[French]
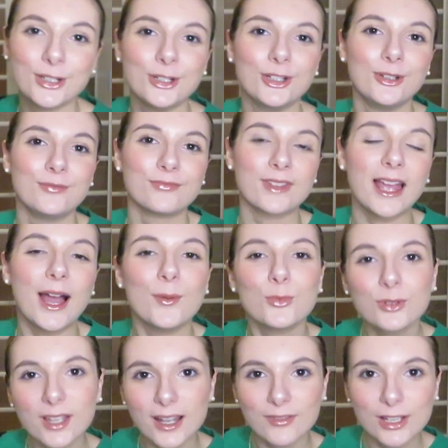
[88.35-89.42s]
euh, à
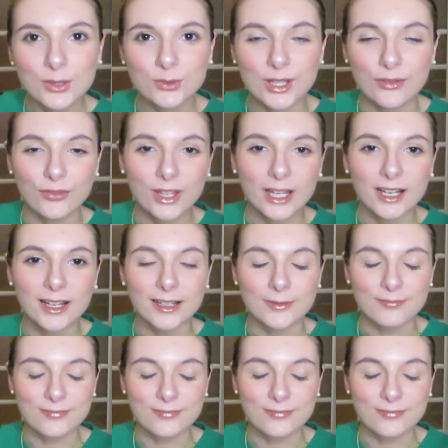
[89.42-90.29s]
mon travail on a fait un,